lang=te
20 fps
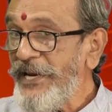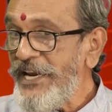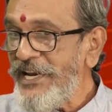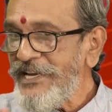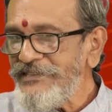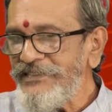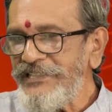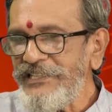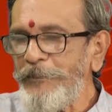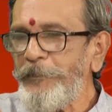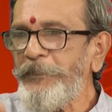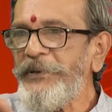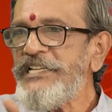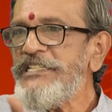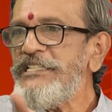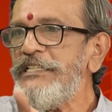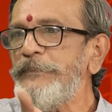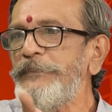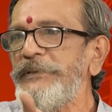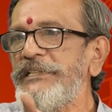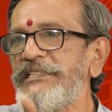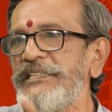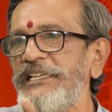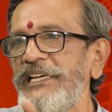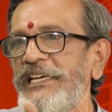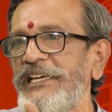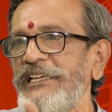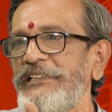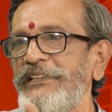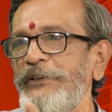బేసిక్ ప్రిన్సిపల్స్
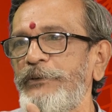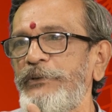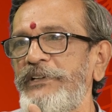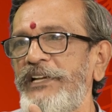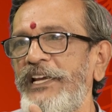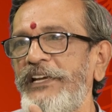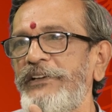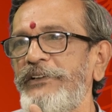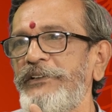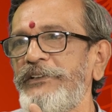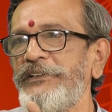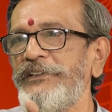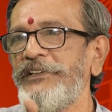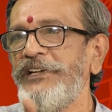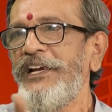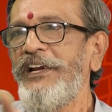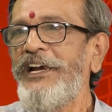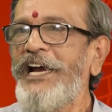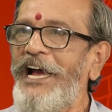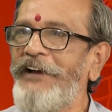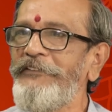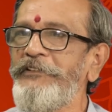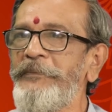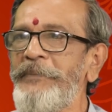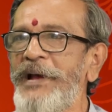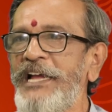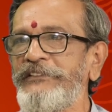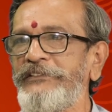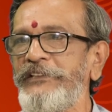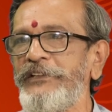ఏ అయితే ఉంటాయో అవి
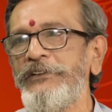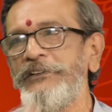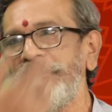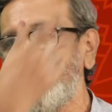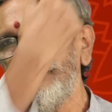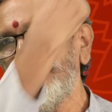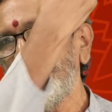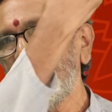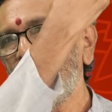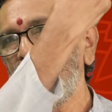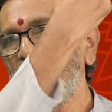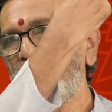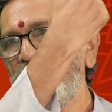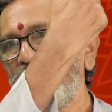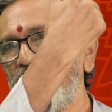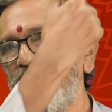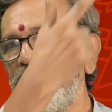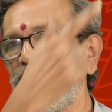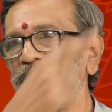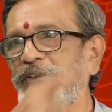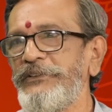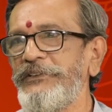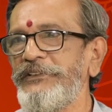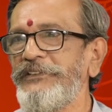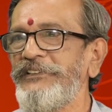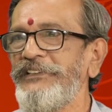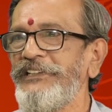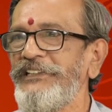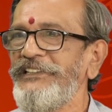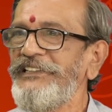మాత్రం నీకు
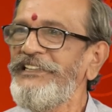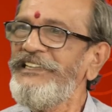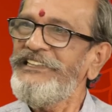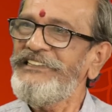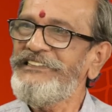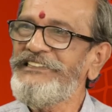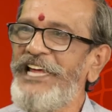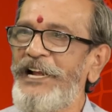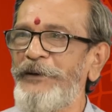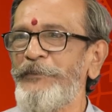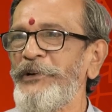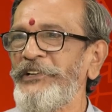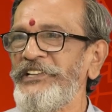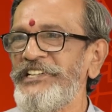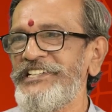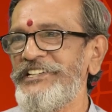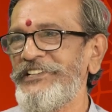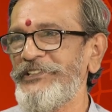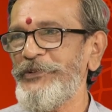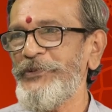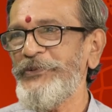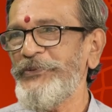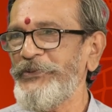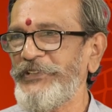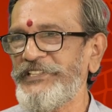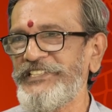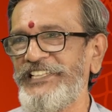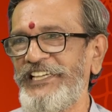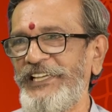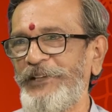ధర్మం నుంచి
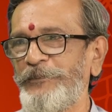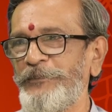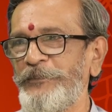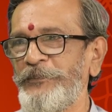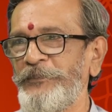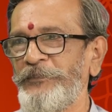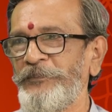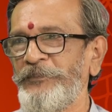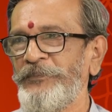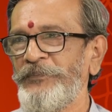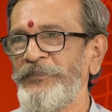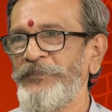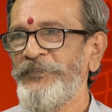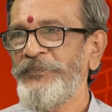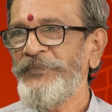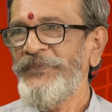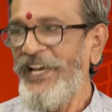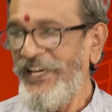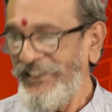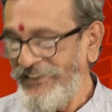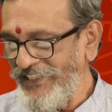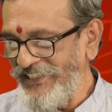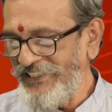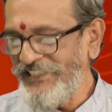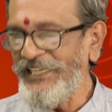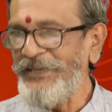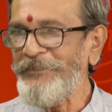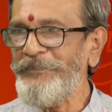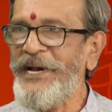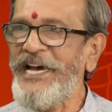వస్తాయి అది
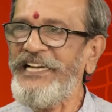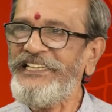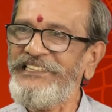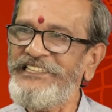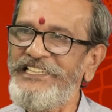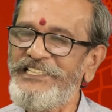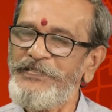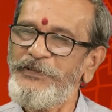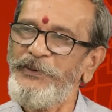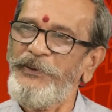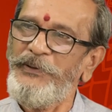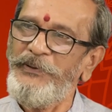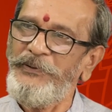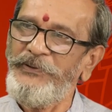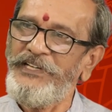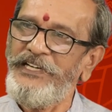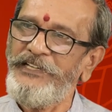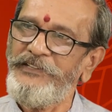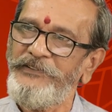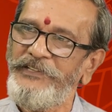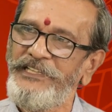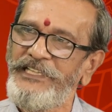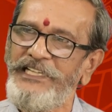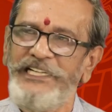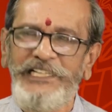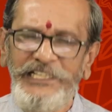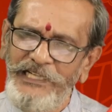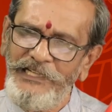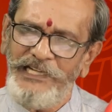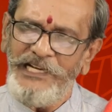ఇక్కడ భారతదేశంలో ఉన్నటువంటి
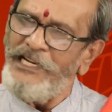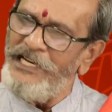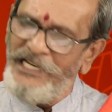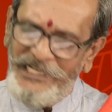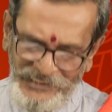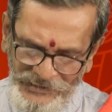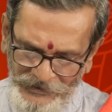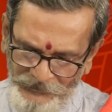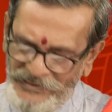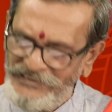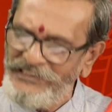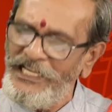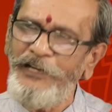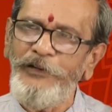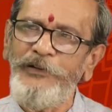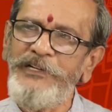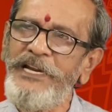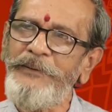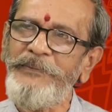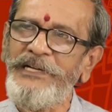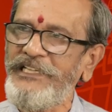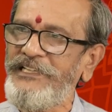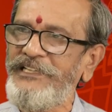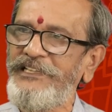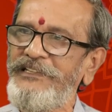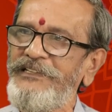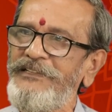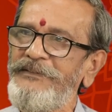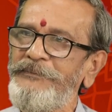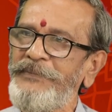ఇక్కడ ఇక్కడ మతాలు ఉన్నాయి
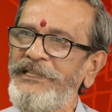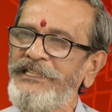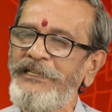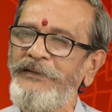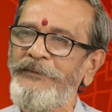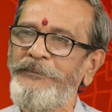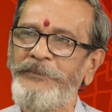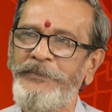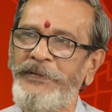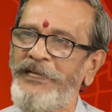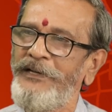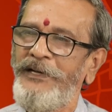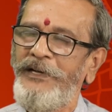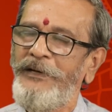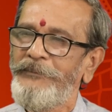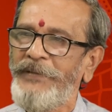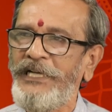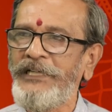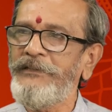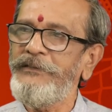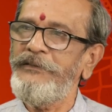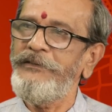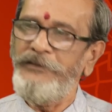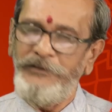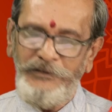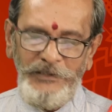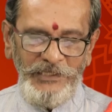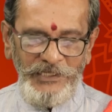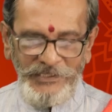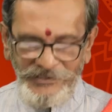మనకి మనకు మనకు
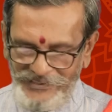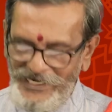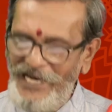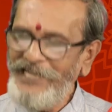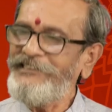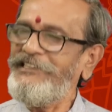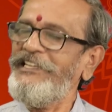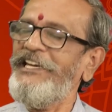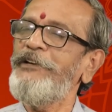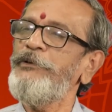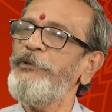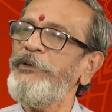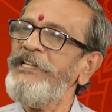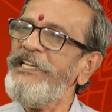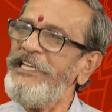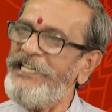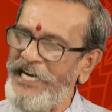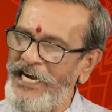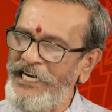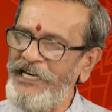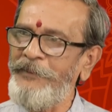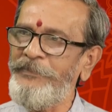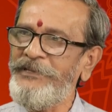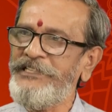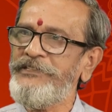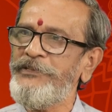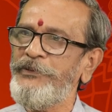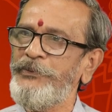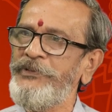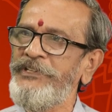శాక్తేయం ఉంది
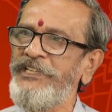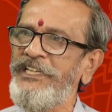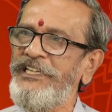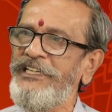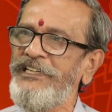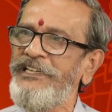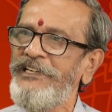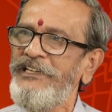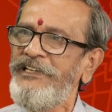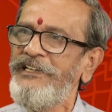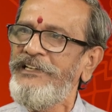గాణపత్యం ఉంది